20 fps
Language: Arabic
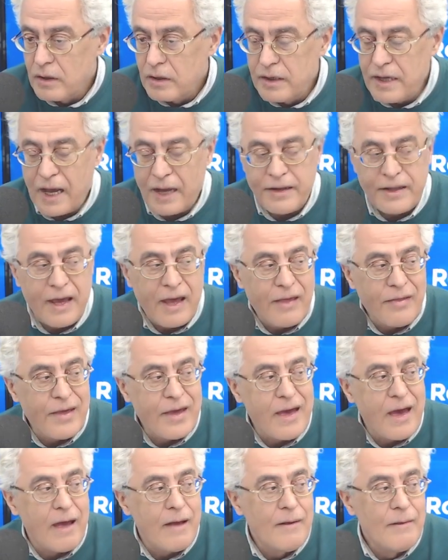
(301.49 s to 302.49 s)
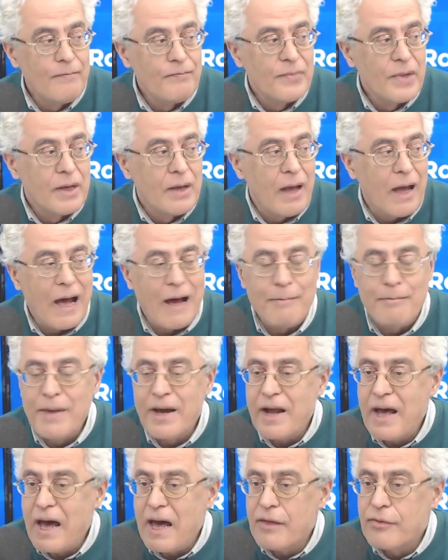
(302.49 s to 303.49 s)
يعني هذايا
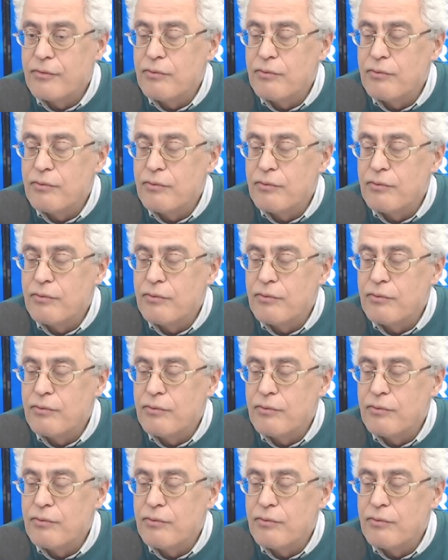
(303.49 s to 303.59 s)
امراض